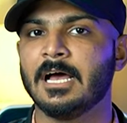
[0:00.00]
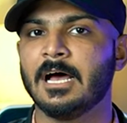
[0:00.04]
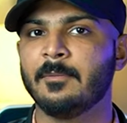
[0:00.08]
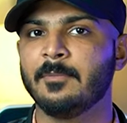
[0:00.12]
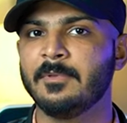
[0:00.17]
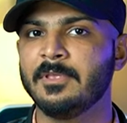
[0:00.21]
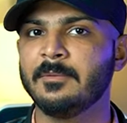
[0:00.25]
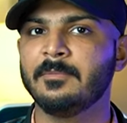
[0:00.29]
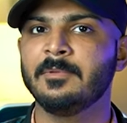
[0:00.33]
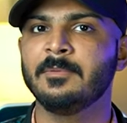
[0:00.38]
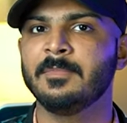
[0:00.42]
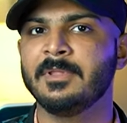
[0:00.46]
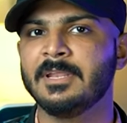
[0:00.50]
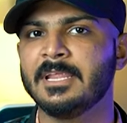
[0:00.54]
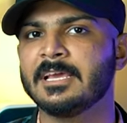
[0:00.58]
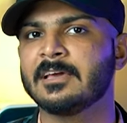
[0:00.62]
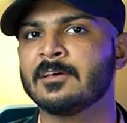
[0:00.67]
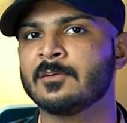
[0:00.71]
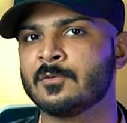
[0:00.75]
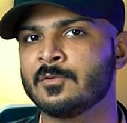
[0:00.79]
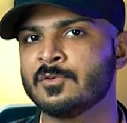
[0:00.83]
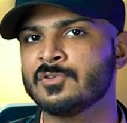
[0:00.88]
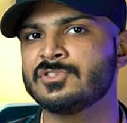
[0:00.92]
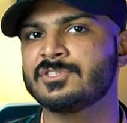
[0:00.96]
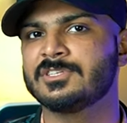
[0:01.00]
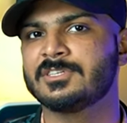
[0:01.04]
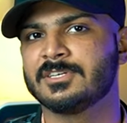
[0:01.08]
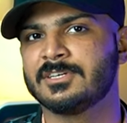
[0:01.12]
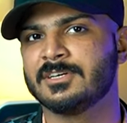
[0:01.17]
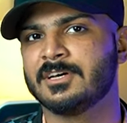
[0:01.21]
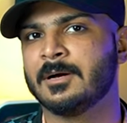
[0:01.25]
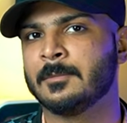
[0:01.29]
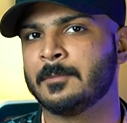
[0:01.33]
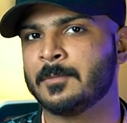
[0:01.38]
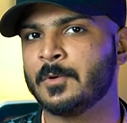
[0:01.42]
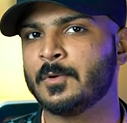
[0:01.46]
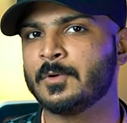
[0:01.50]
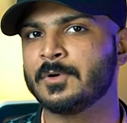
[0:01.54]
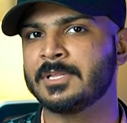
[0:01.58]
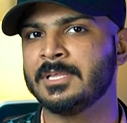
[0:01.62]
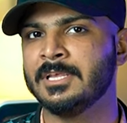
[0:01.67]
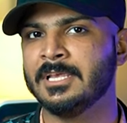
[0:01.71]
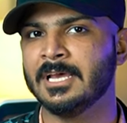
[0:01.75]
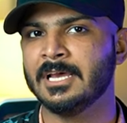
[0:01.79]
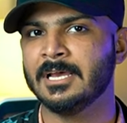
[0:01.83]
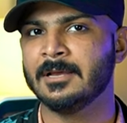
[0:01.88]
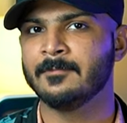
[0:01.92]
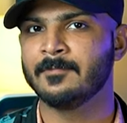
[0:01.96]
अभी अभी मैंने एक रोस्ट
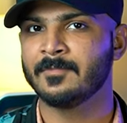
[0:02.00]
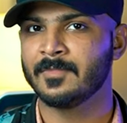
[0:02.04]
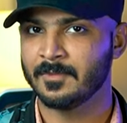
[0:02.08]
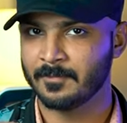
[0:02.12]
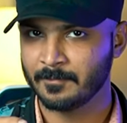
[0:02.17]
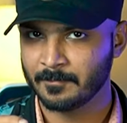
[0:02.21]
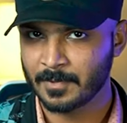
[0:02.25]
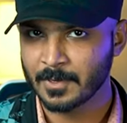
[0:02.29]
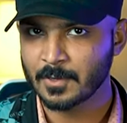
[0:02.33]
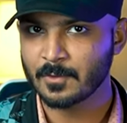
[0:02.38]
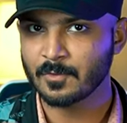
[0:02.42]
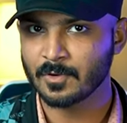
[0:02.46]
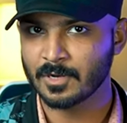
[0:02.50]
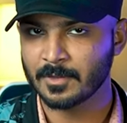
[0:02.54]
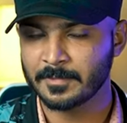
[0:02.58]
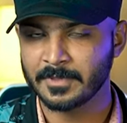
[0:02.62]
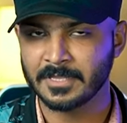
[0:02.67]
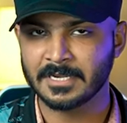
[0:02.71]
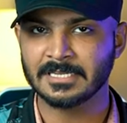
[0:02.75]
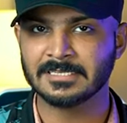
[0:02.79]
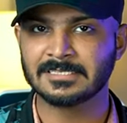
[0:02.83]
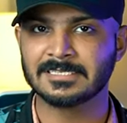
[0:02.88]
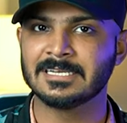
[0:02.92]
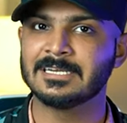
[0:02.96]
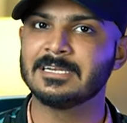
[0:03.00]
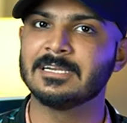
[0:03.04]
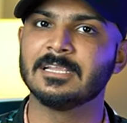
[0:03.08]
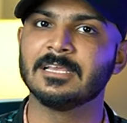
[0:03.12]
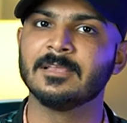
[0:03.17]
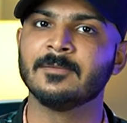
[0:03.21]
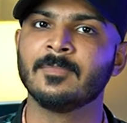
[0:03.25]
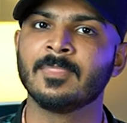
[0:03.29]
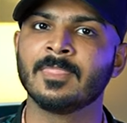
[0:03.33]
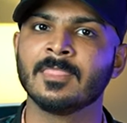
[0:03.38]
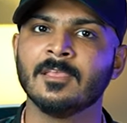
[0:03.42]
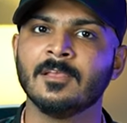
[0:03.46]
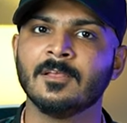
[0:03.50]
अपलोड किया है बिल्कुल अभी रिसेंटली